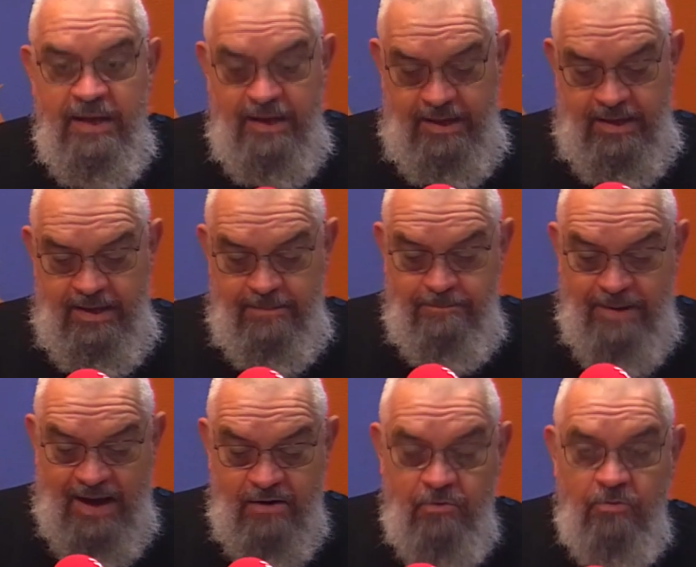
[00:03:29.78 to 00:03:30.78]
⁇ Et
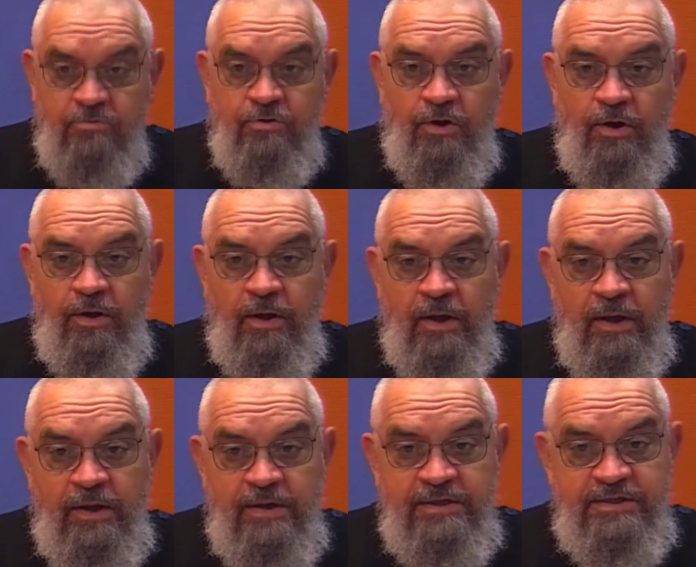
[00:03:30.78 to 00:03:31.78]
par contre,
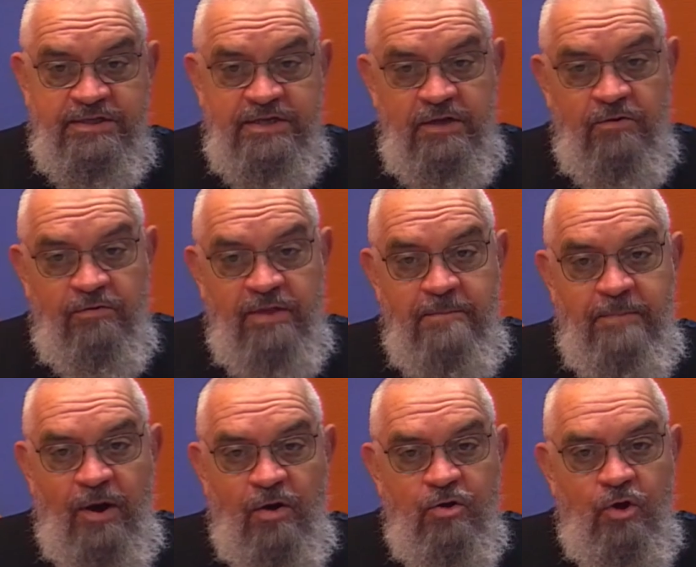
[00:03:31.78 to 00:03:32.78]
euh, si l'on n'est
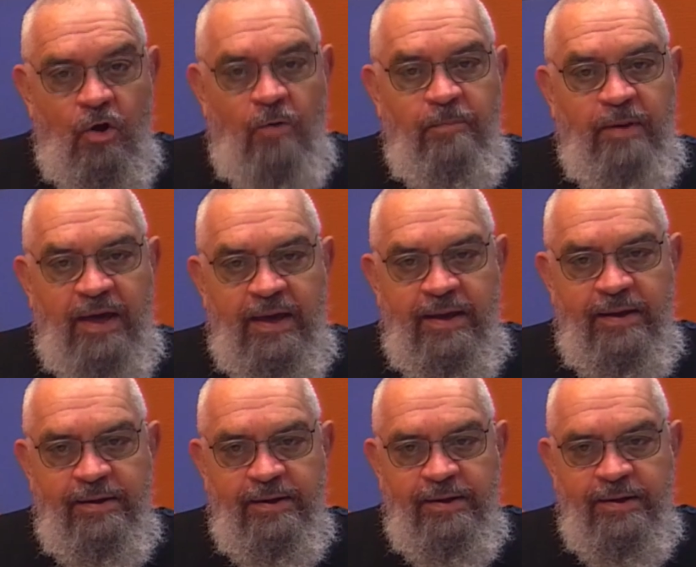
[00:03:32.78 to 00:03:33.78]
pas encore prêt
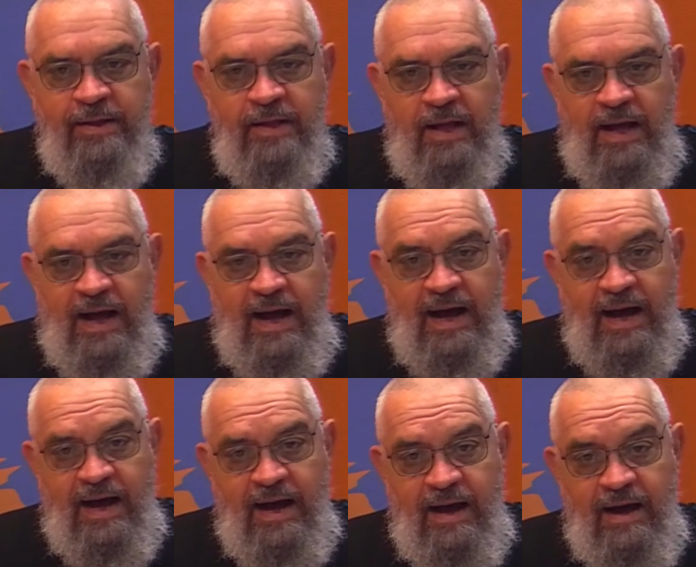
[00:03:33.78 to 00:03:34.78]

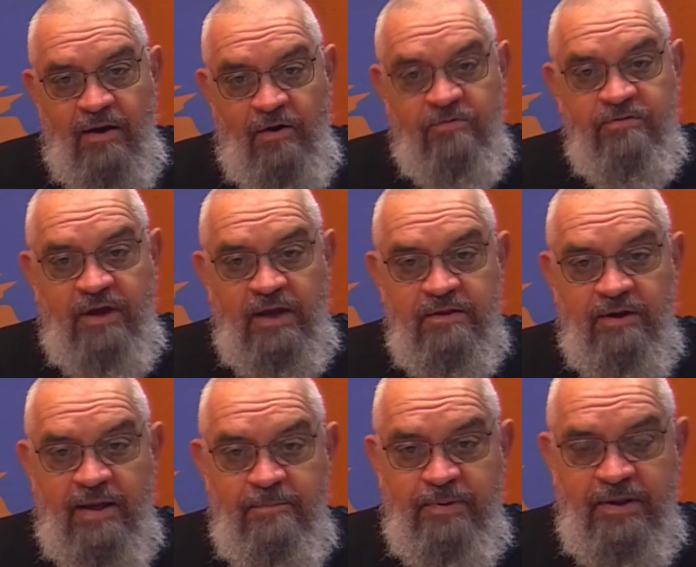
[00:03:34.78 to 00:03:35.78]
à entrer
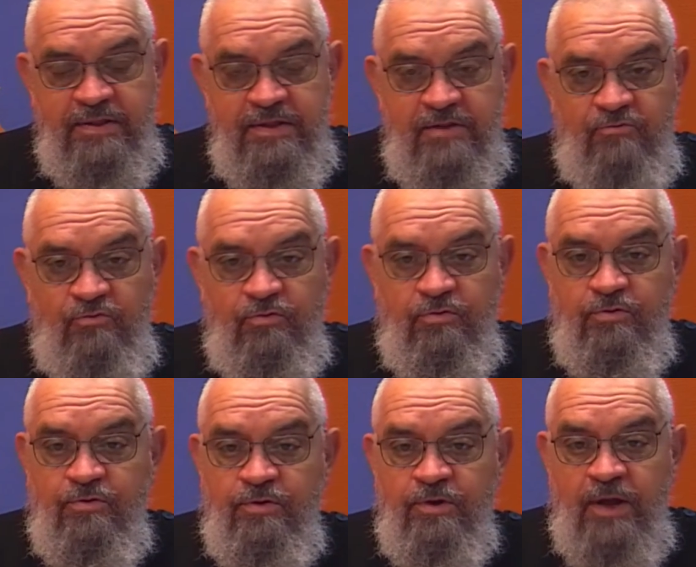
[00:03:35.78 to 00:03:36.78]
dans la plénitude
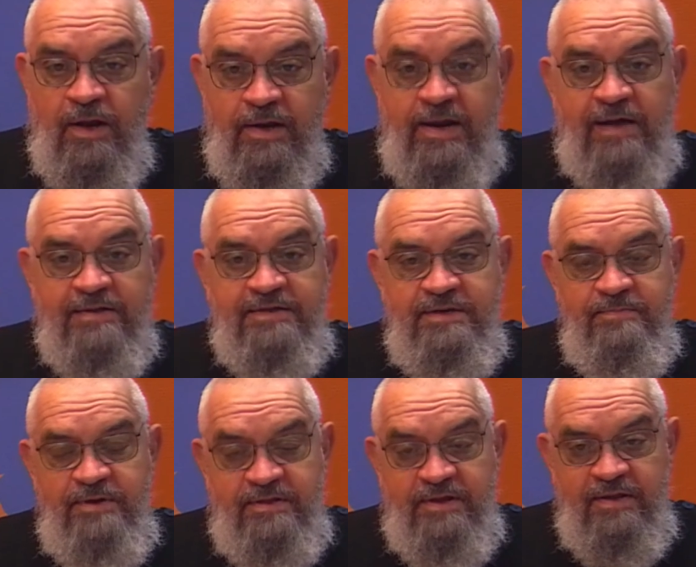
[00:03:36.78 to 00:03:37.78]
de
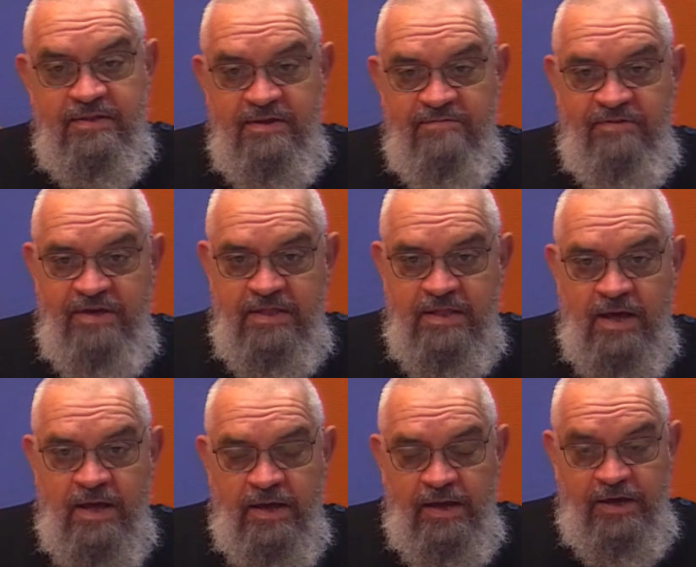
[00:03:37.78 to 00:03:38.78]
l'intimité divine,
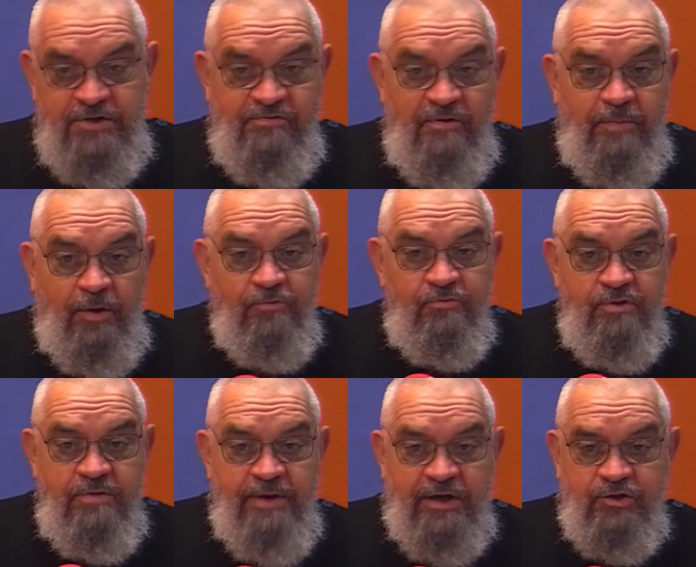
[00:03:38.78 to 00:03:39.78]
et je vais prendre
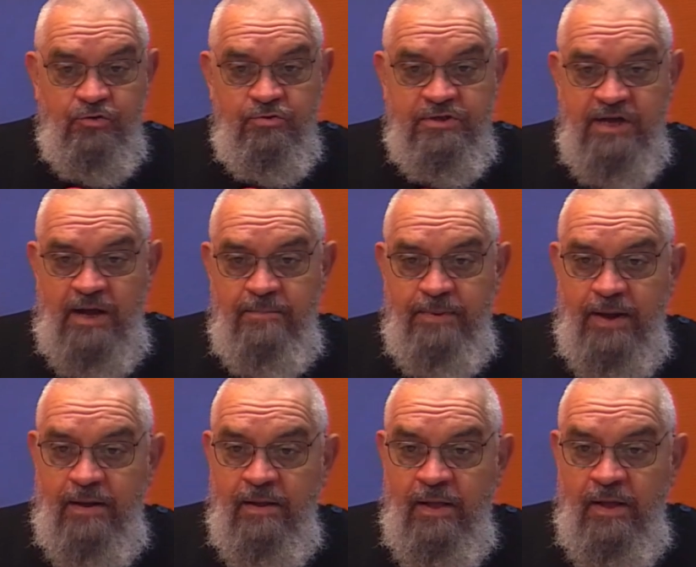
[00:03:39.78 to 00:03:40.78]
une image toute simple, hein,